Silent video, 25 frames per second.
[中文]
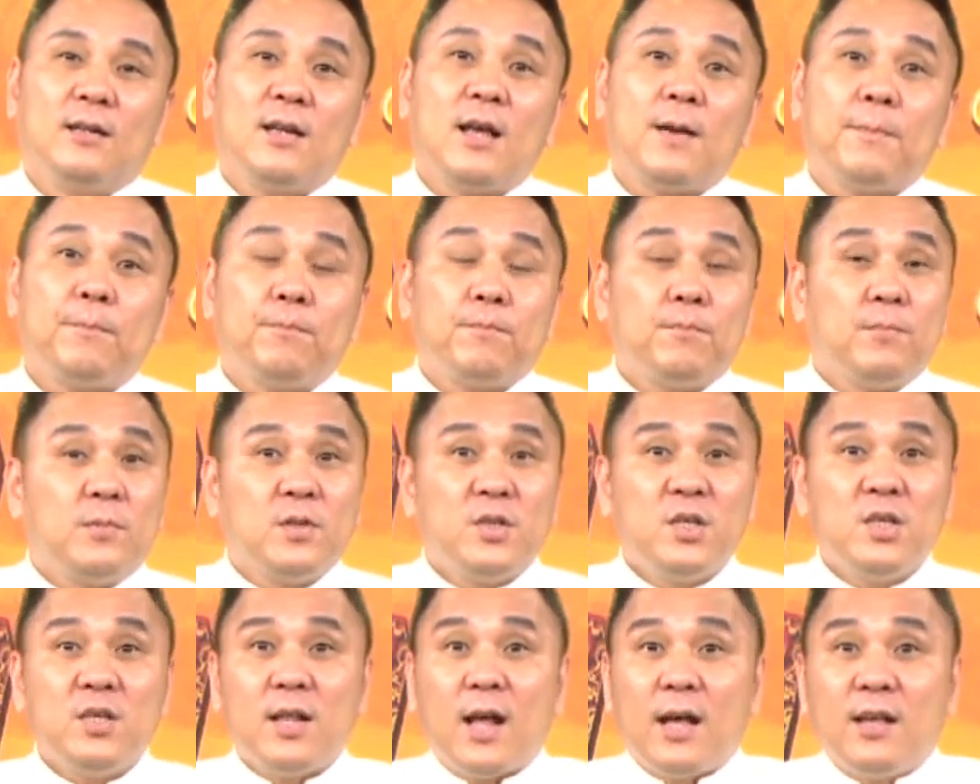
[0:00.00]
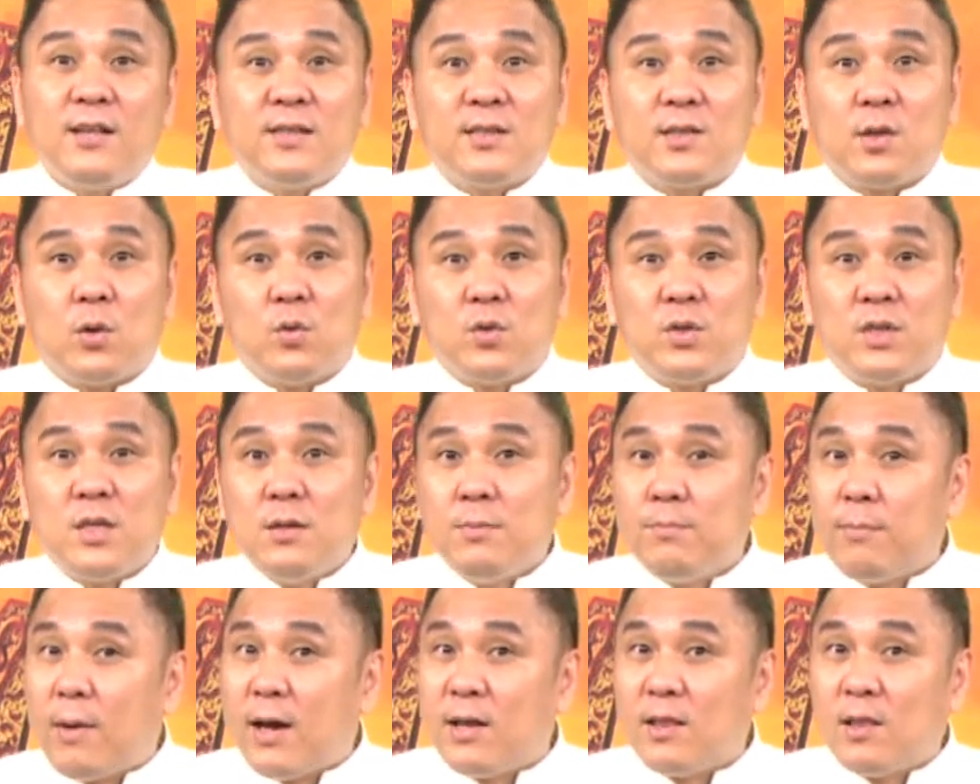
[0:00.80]
那既然手
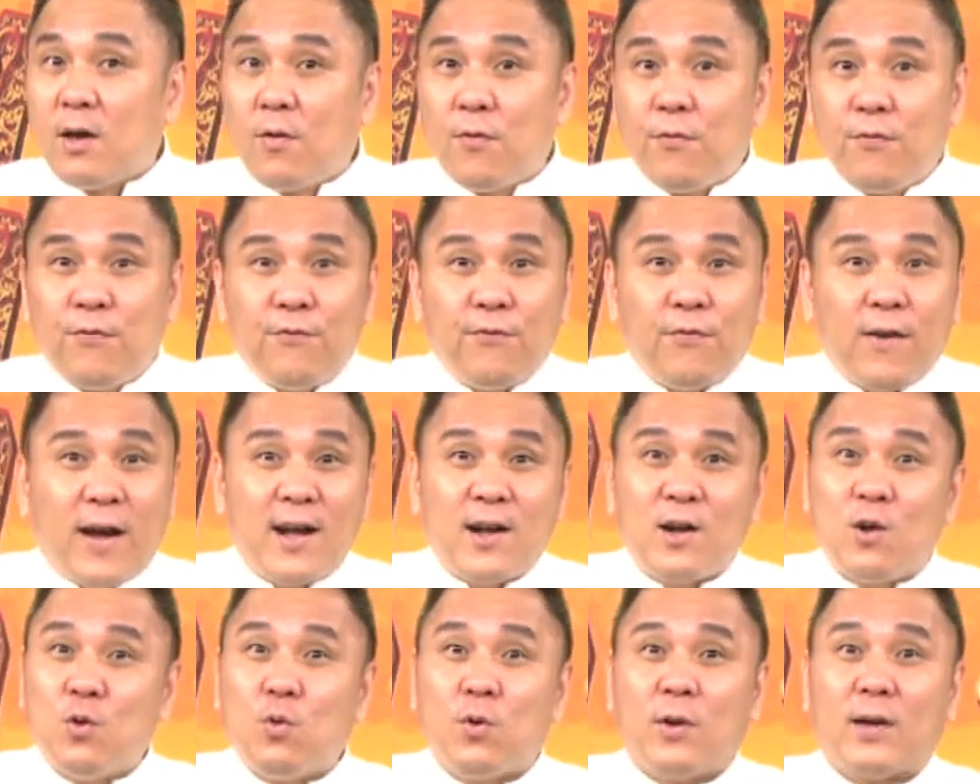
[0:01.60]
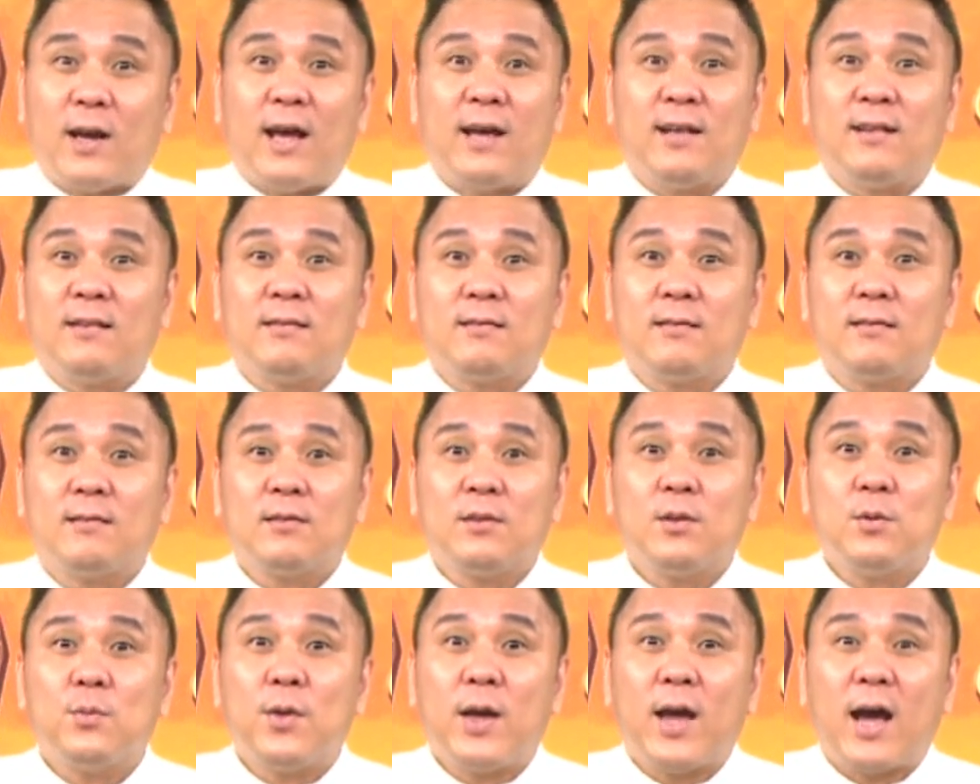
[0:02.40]
机卖到翻过来，
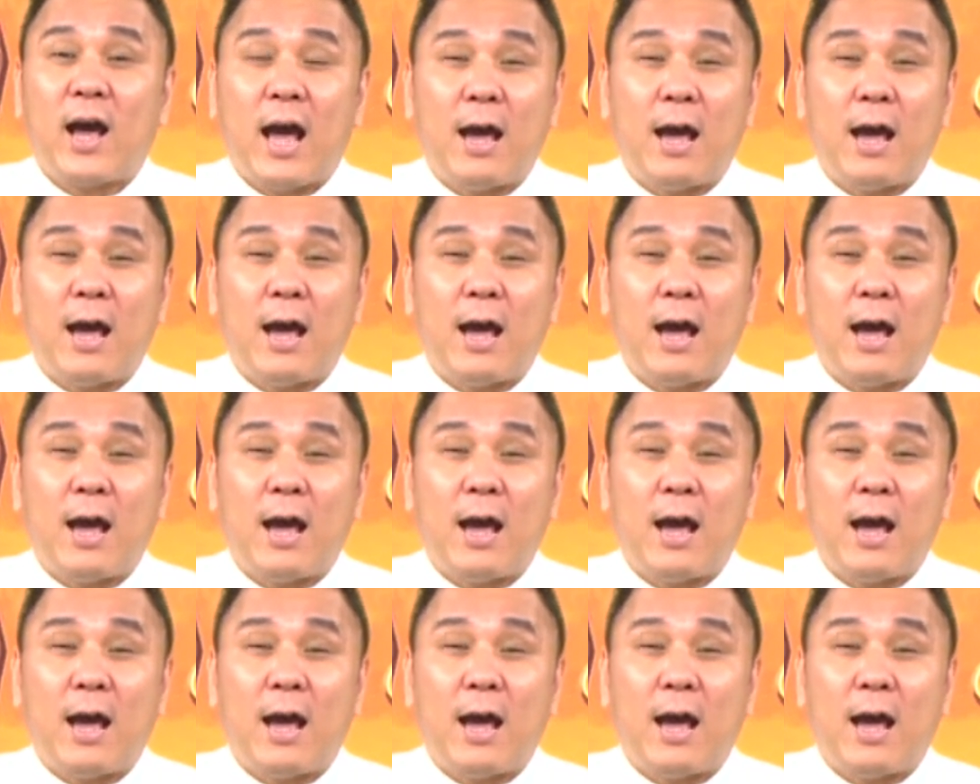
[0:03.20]
对不对？